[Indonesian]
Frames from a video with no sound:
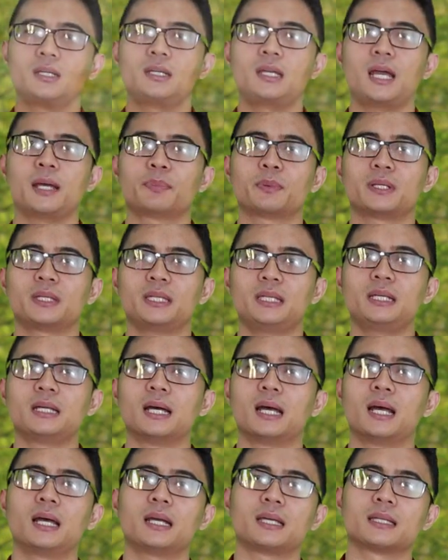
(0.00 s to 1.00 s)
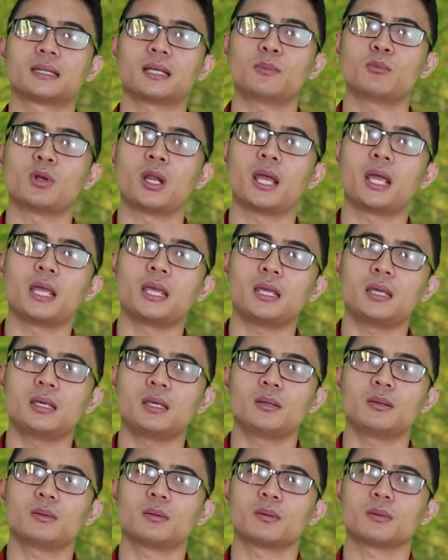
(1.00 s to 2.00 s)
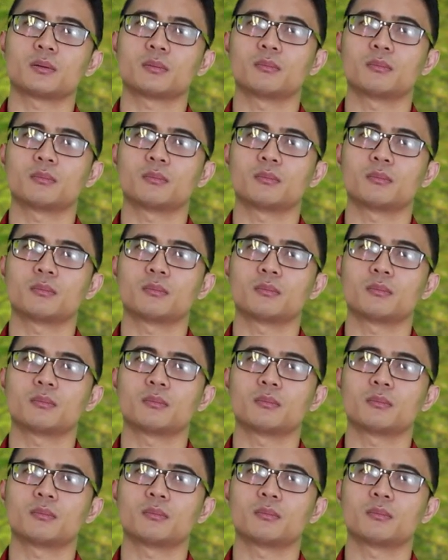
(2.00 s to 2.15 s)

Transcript: di tahap ketiga kita mulai